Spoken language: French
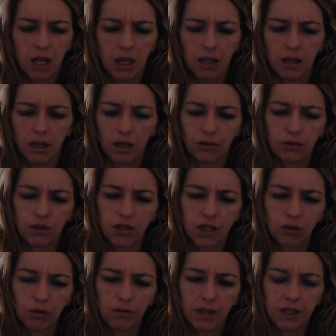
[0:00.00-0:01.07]
Ensuite, j'ai
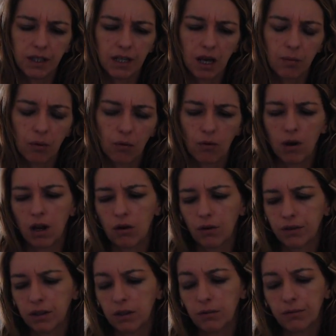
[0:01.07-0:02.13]
trouvé des napperons. Alors,
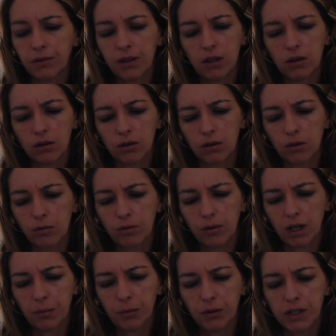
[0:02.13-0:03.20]
c'est fait euh, pour
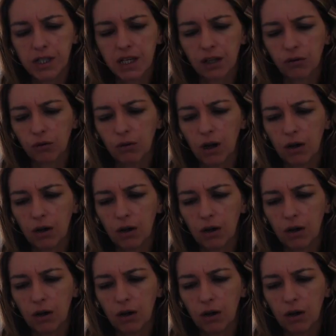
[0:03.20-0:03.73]
les petits gâteaux.